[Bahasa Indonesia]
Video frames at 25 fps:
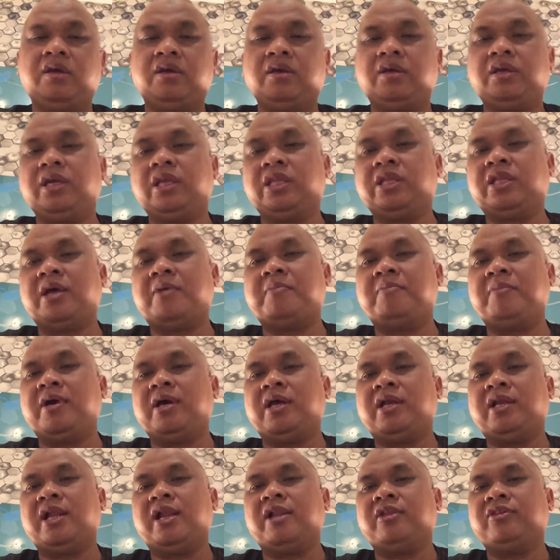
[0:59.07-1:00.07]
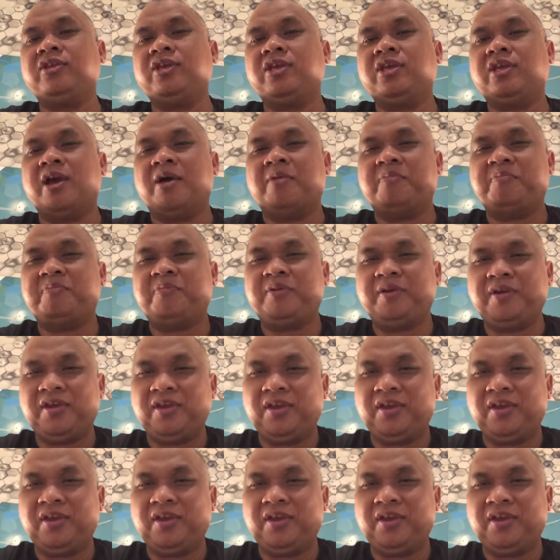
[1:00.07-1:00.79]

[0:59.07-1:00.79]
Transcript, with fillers: Kita mengenal 3B